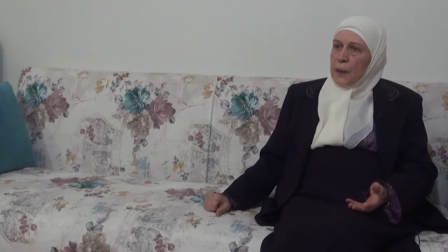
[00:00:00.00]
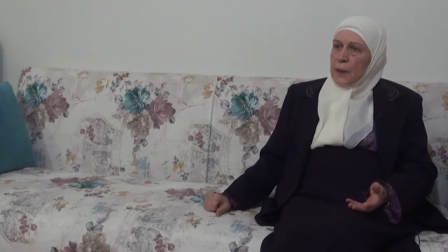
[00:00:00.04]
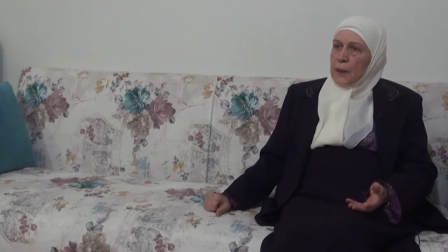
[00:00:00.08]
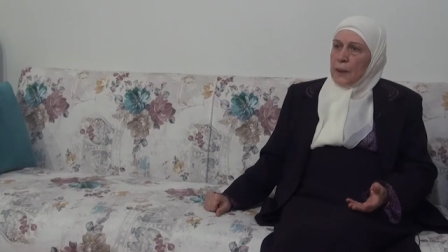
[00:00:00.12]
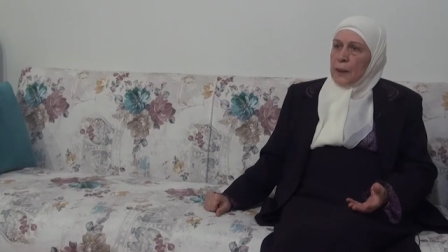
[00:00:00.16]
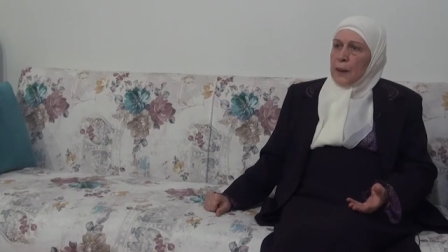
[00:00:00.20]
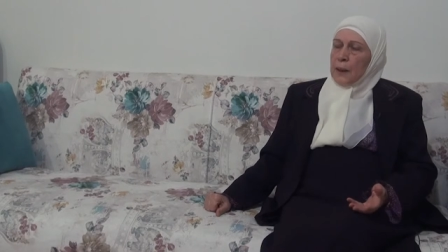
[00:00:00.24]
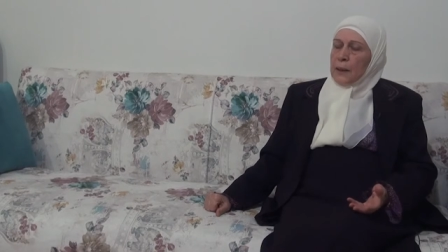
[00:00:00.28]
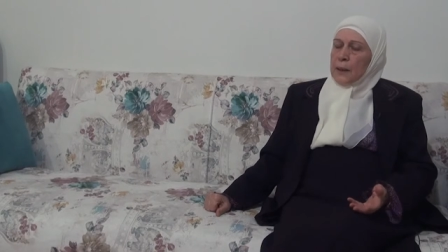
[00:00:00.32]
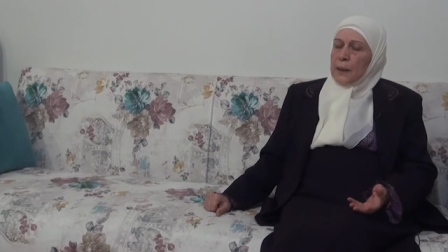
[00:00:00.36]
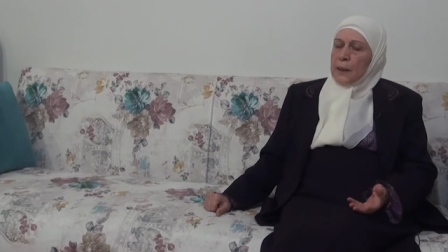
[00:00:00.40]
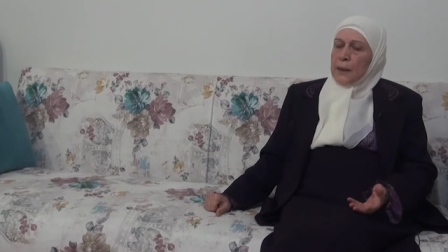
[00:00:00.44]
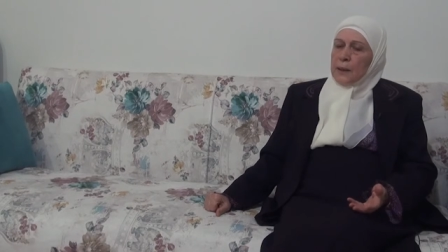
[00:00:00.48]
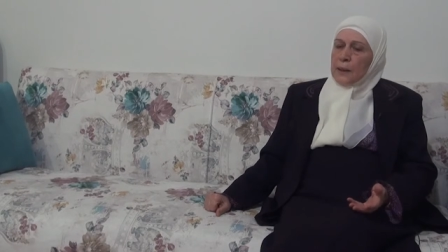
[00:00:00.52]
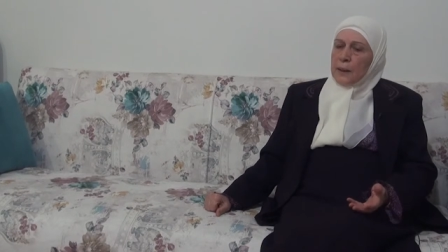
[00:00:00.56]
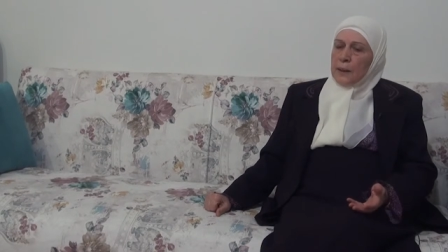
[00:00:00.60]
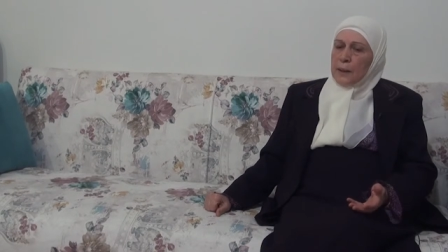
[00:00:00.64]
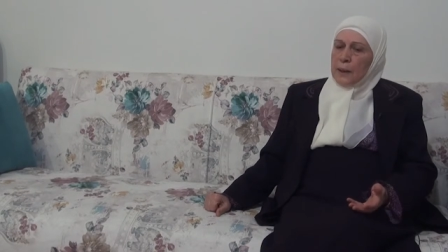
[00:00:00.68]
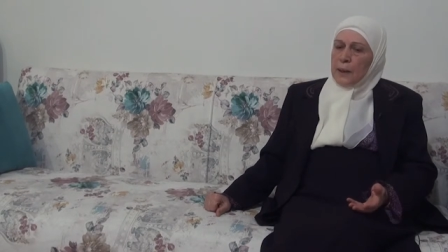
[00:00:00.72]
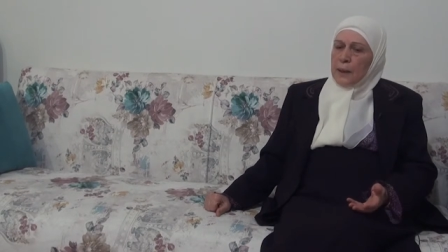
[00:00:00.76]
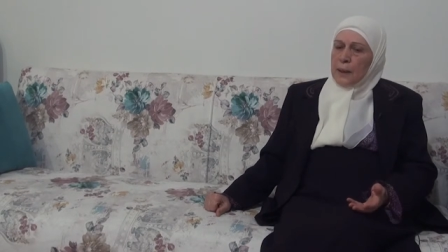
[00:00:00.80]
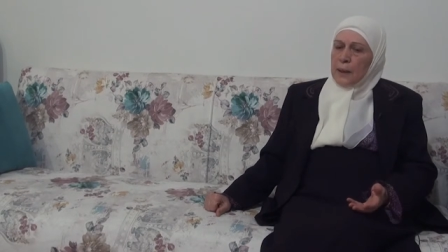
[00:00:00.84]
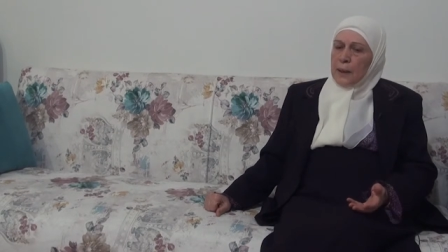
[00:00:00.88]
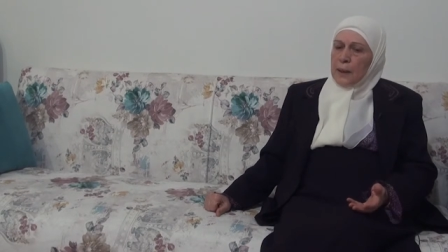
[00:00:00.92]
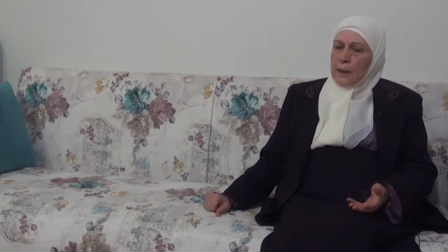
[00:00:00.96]
يعني
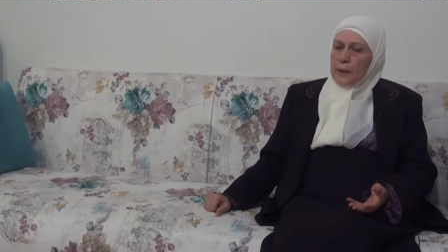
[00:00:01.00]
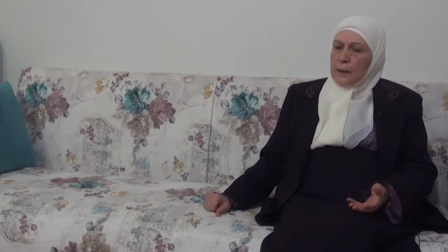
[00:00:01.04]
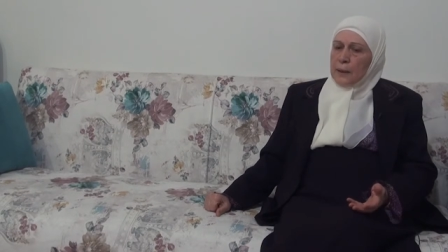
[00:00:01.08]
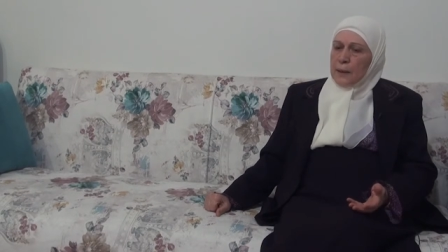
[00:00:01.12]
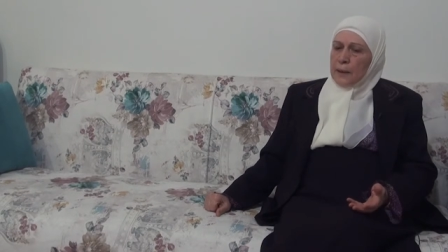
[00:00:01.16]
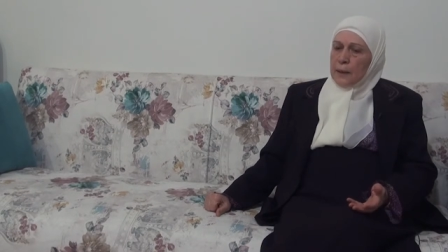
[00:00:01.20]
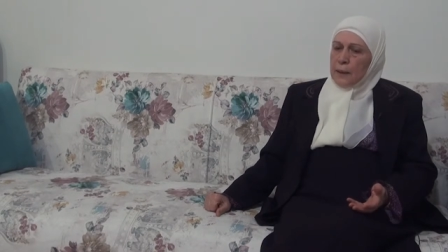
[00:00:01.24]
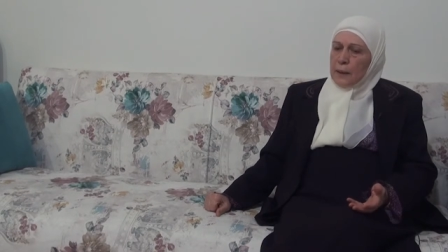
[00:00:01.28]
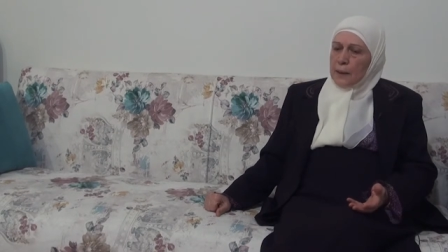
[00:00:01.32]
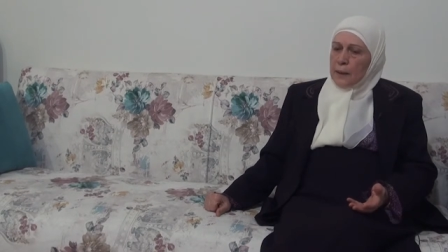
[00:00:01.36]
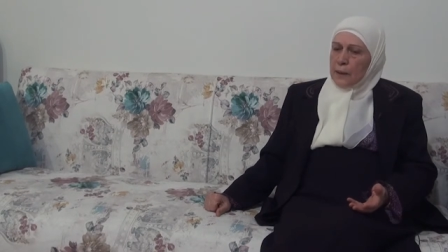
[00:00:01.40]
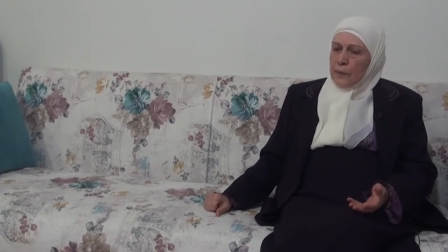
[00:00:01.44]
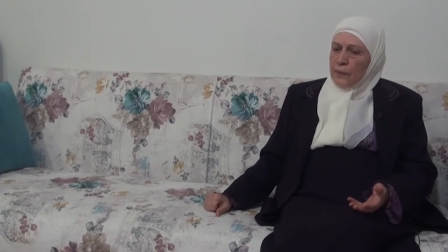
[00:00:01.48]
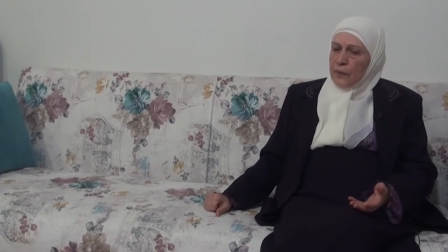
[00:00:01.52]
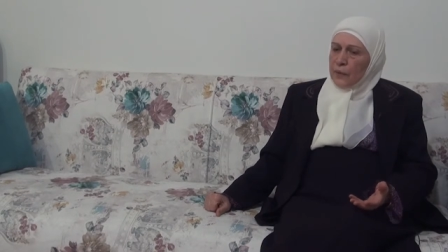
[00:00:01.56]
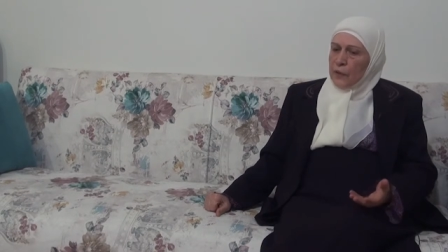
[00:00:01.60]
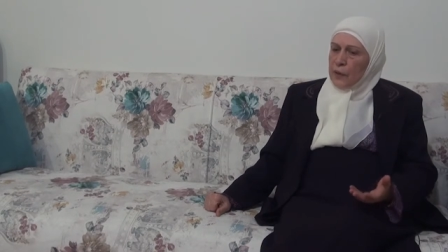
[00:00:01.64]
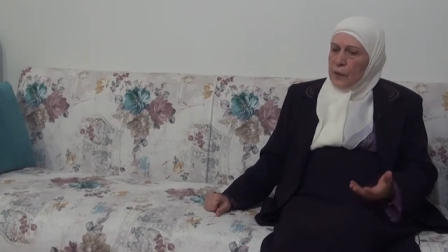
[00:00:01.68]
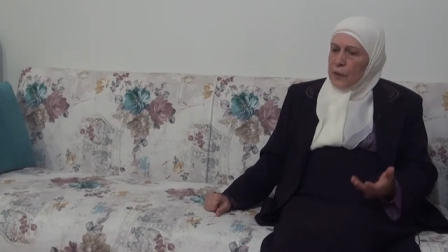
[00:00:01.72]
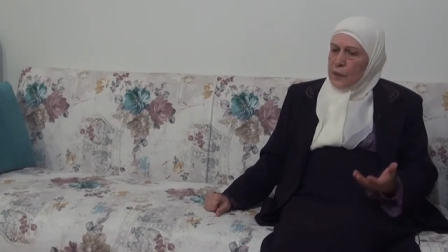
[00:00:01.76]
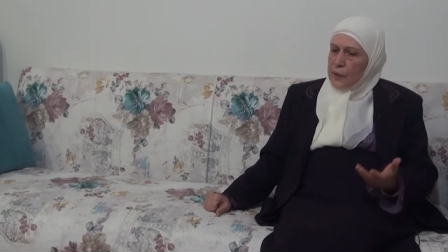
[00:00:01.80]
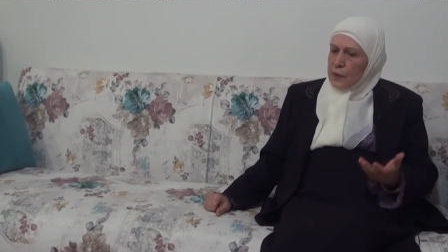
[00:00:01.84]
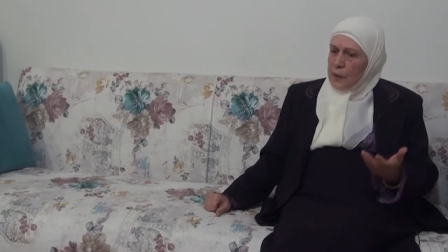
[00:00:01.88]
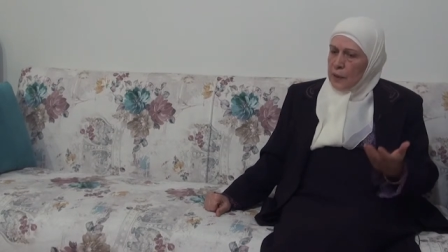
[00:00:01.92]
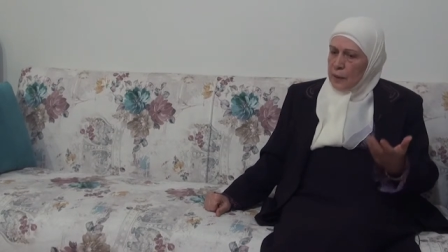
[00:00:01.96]
حتى
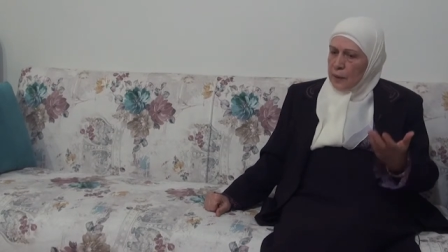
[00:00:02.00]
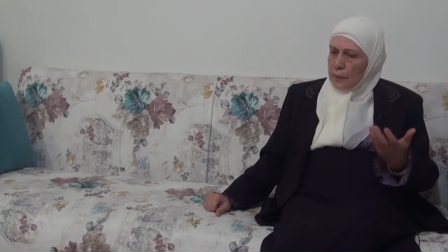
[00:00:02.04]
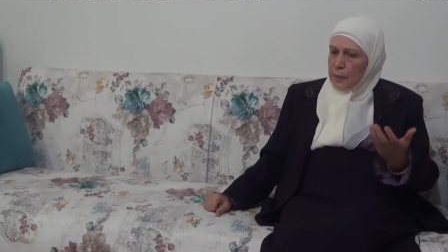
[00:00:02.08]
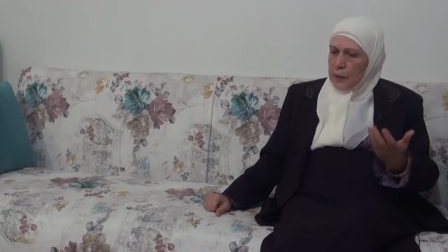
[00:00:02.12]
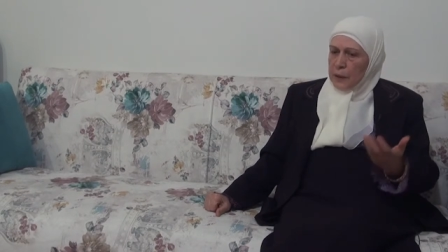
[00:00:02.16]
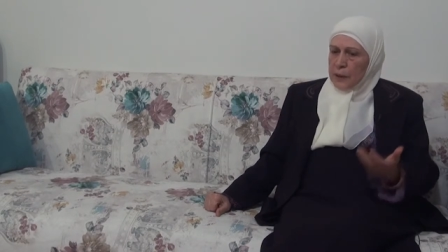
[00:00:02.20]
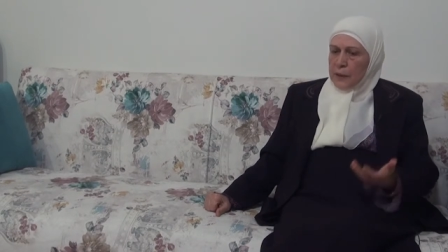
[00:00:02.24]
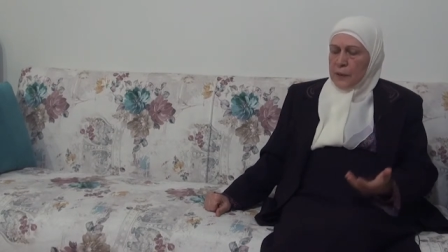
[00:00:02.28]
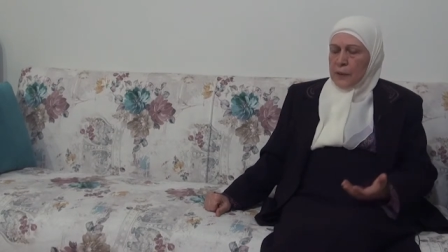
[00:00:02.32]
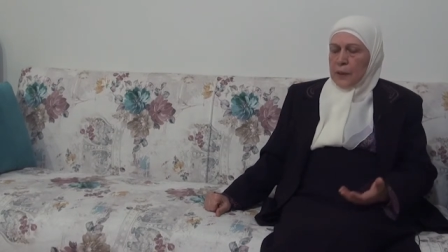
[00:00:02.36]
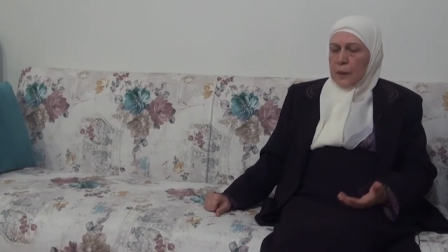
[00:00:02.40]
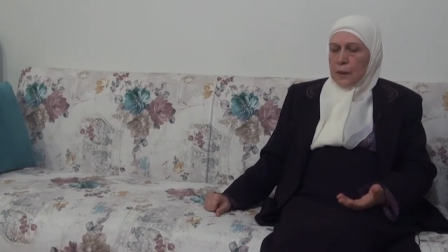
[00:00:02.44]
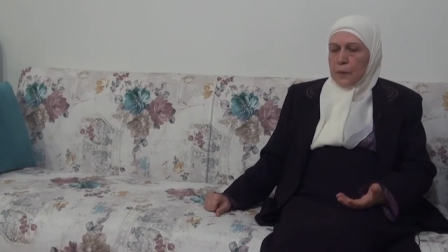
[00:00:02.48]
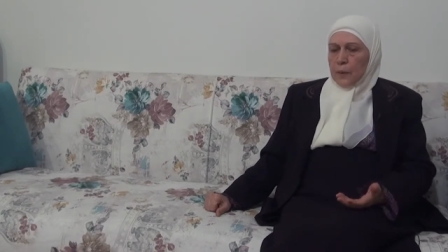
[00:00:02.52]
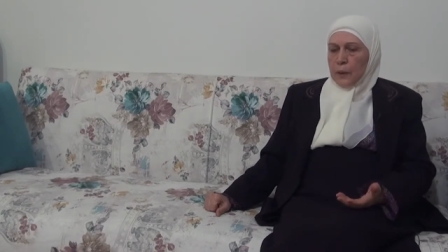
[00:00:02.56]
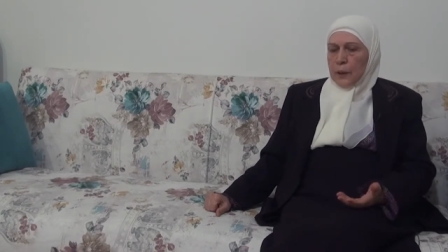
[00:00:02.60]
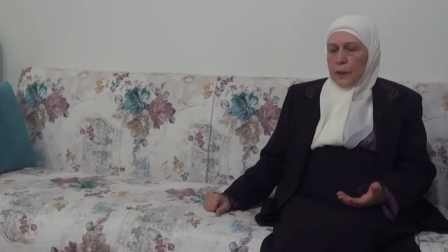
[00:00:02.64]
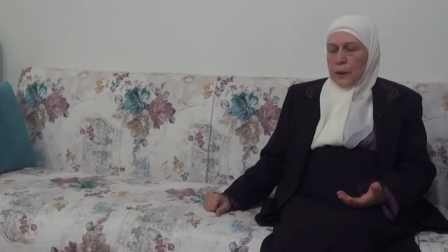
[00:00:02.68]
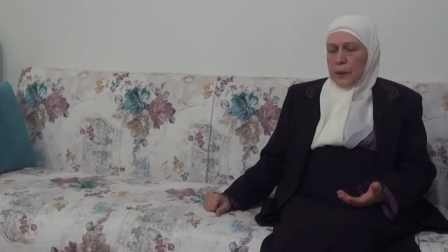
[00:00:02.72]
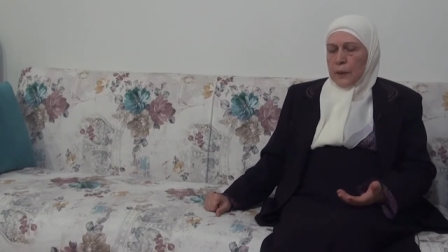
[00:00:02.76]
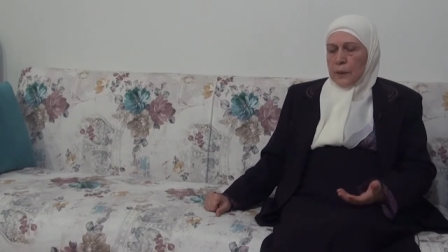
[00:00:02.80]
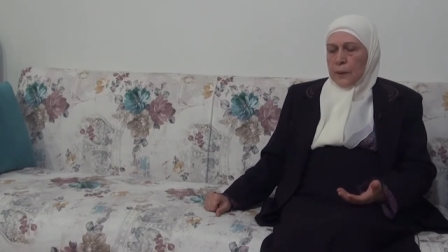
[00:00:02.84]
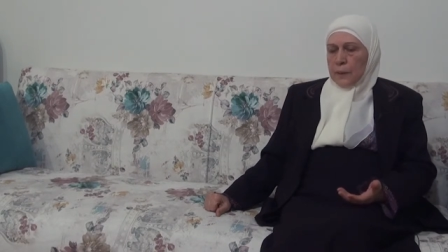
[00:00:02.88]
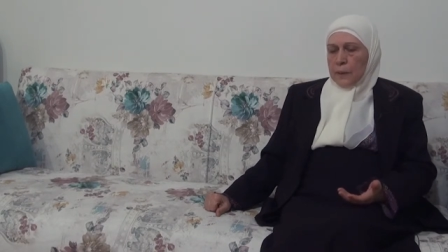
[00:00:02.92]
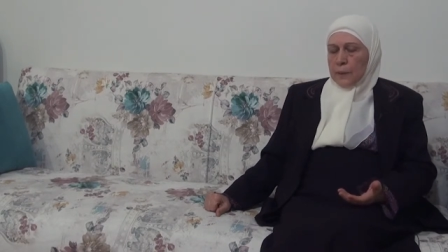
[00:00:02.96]
في سنة من
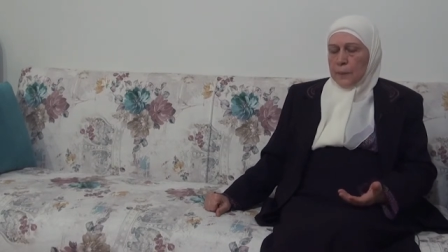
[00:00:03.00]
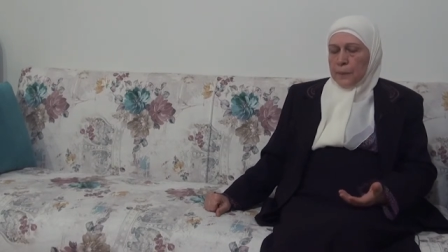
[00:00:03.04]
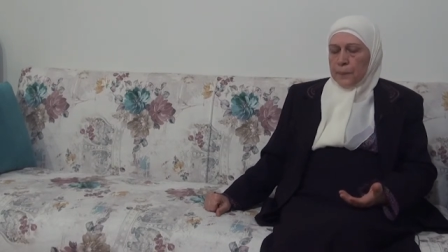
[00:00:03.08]
السنوات